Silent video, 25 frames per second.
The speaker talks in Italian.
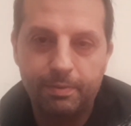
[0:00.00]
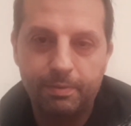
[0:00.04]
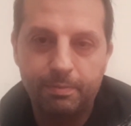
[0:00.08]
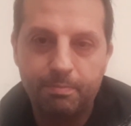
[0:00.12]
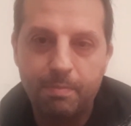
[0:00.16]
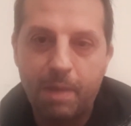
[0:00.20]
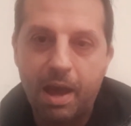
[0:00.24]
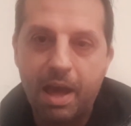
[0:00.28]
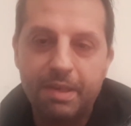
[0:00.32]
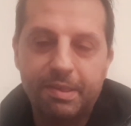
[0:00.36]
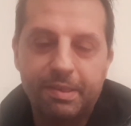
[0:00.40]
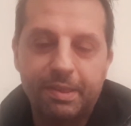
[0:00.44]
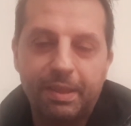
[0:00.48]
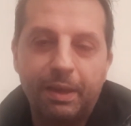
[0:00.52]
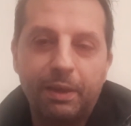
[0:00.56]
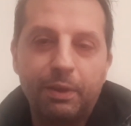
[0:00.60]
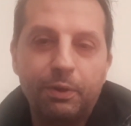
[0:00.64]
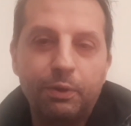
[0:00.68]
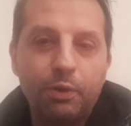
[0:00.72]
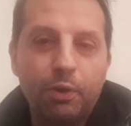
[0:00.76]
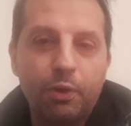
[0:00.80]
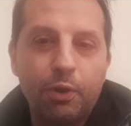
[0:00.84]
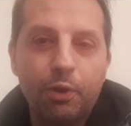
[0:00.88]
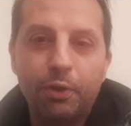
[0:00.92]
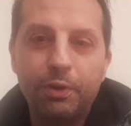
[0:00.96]
Basta,
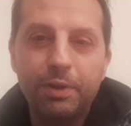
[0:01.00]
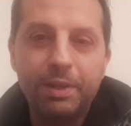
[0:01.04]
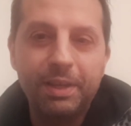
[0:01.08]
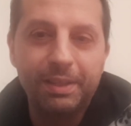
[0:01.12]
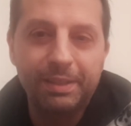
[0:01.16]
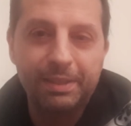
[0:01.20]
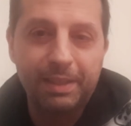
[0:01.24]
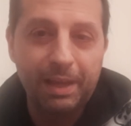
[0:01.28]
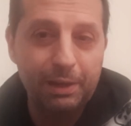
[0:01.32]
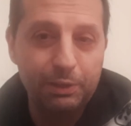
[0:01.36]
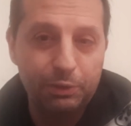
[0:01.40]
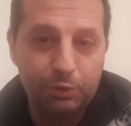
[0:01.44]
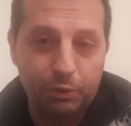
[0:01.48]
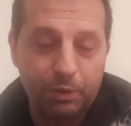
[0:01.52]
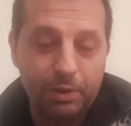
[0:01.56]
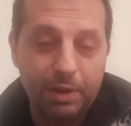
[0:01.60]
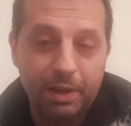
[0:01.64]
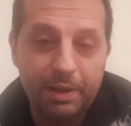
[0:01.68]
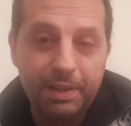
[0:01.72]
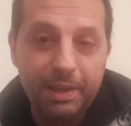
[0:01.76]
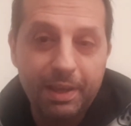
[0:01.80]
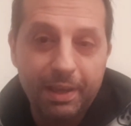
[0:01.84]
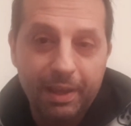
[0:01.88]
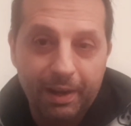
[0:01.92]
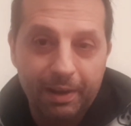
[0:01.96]
non ho nient'altro da
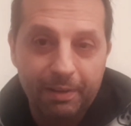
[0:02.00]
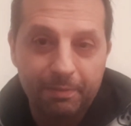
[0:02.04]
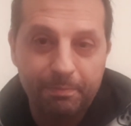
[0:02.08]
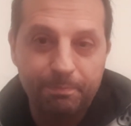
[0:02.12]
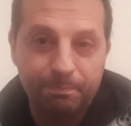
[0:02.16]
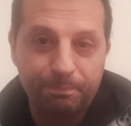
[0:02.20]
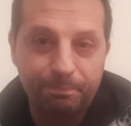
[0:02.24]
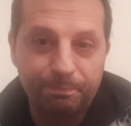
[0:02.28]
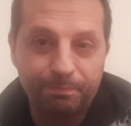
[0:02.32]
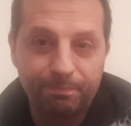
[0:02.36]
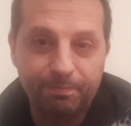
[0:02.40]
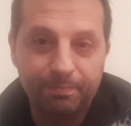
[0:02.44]
dire.